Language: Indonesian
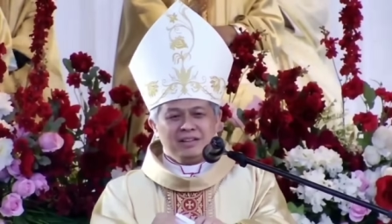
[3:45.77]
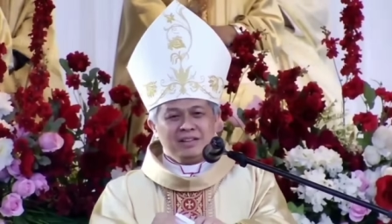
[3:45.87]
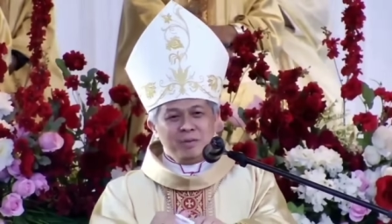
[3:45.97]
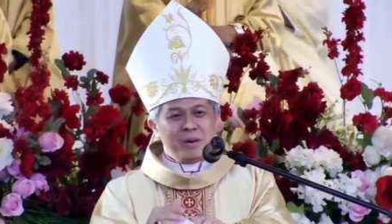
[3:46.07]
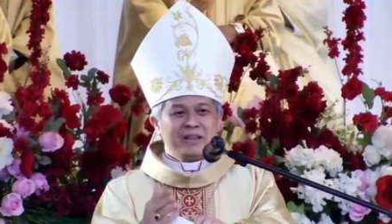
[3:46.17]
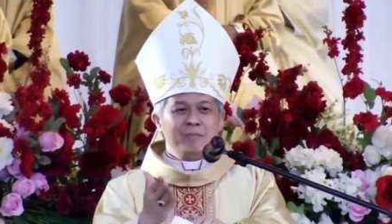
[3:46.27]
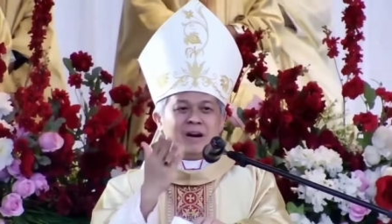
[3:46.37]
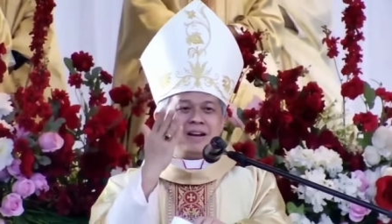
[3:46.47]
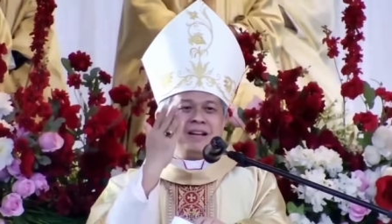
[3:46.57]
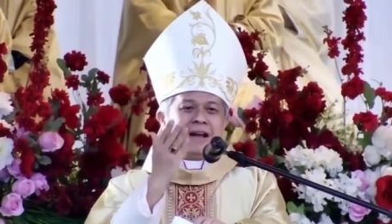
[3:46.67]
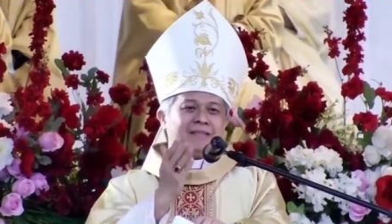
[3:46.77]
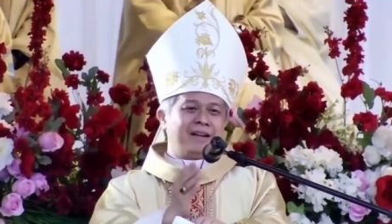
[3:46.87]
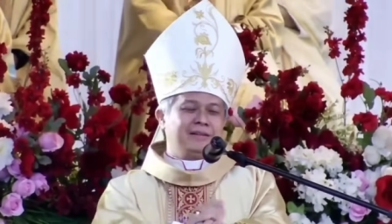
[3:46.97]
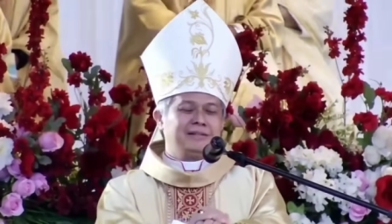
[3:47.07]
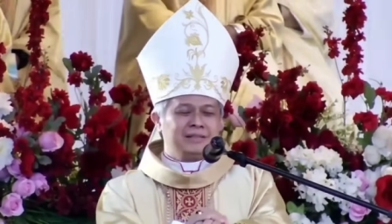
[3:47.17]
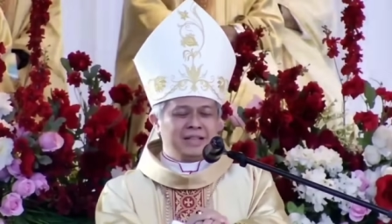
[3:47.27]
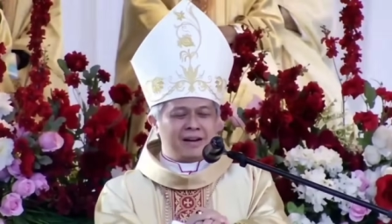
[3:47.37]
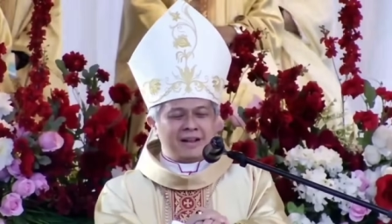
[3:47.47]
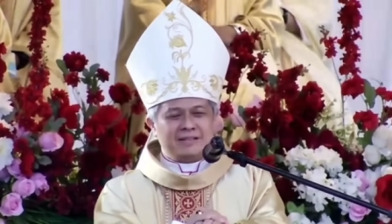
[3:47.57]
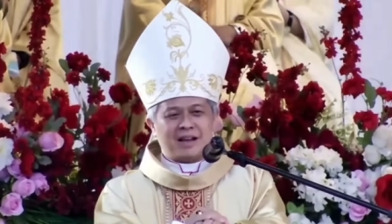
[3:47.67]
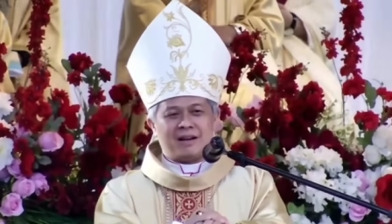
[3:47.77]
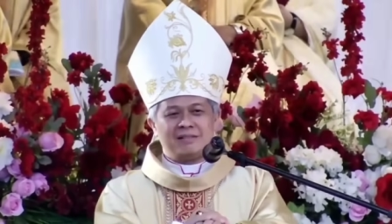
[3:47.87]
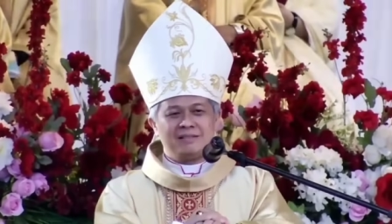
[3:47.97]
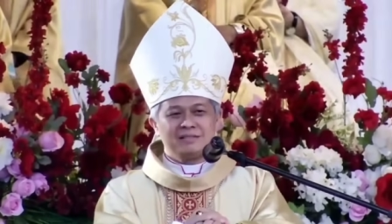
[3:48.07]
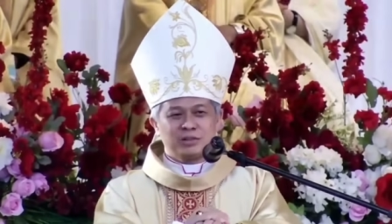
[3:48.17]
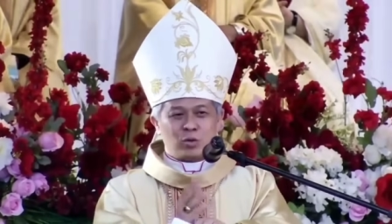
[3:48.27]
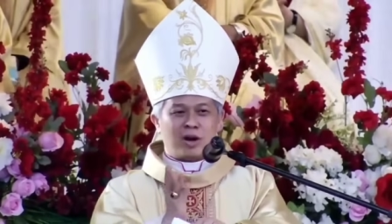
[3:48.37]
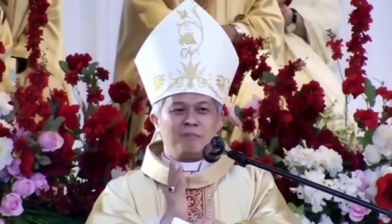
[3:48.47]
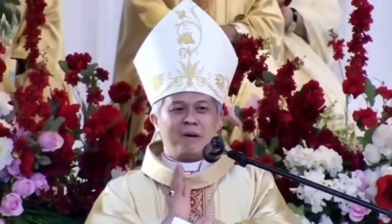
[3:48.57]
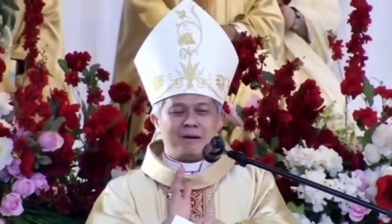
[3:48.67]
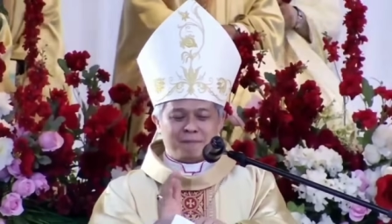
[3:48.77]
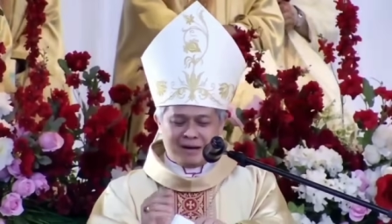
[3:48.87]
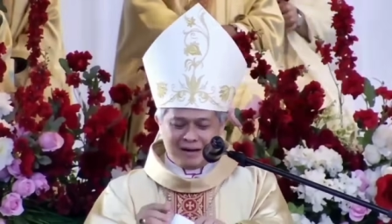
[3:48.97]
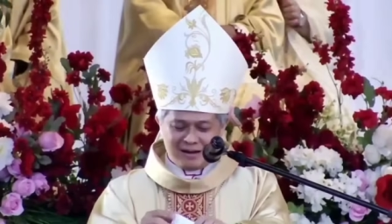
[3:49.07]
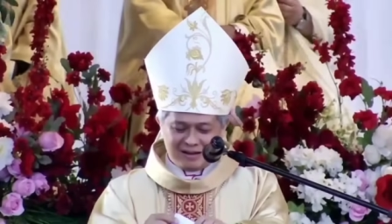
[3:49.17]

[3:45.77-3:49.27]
tiba-tiba kelihatan di gereja seorang bapak.